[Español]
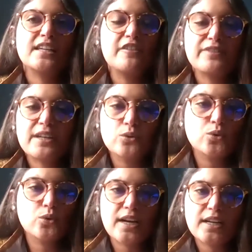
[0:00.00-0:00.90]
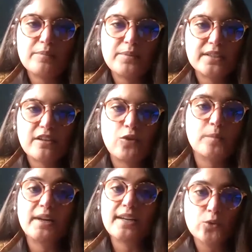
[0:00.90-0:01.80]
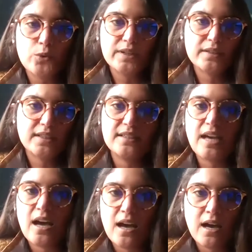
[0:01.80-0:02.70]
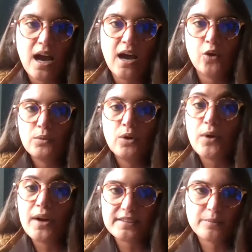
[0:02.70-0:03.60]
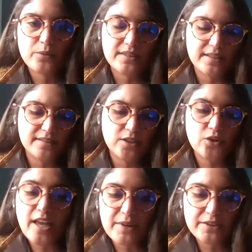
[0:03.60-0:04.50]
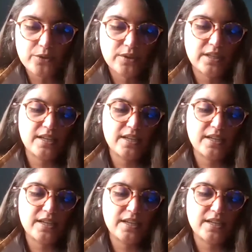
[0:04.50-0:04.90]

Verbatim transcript: infraestructura de la plataforma en la nube, en AWS, por así decirlo, en Amazon.